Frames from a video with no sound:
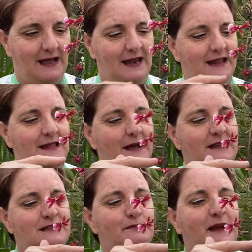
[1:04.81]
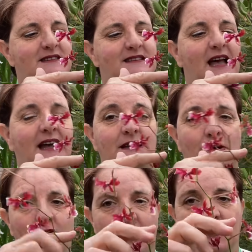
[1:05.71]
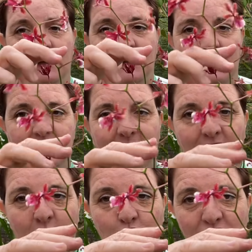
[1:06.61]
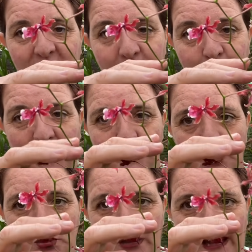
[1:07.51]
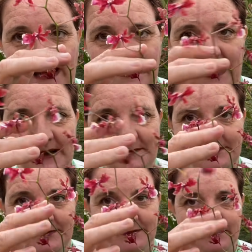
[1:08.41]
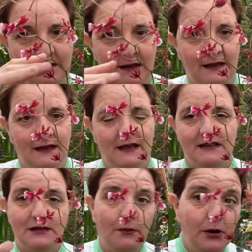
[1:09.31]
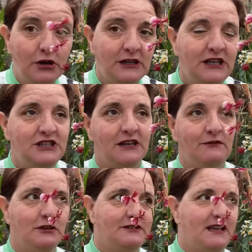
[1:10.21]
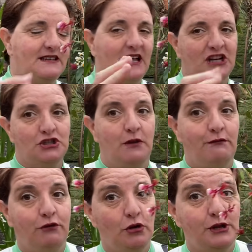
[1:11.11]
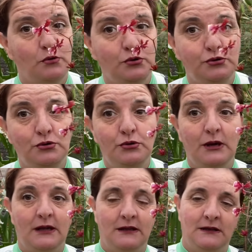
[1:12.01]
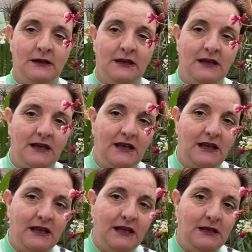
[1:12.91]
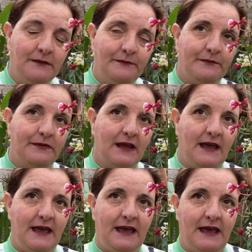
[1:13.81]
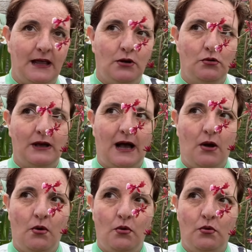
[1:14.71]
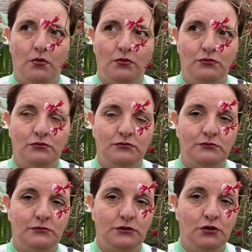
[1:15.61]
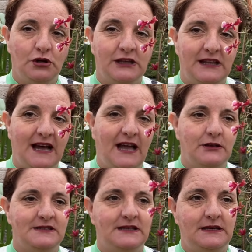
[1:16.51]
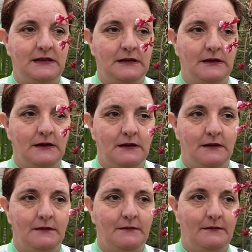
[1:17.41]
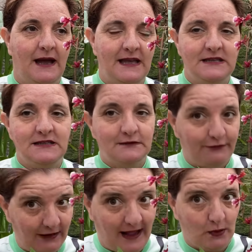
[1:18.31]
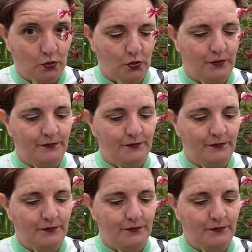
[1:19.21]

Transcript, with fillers: Ela dá espaçada, ó, tá vendo os espaços que ela dá? Essa é uma orquídea que vocês acham em floricultura, em é, local, em orquidário assim, mais fraco.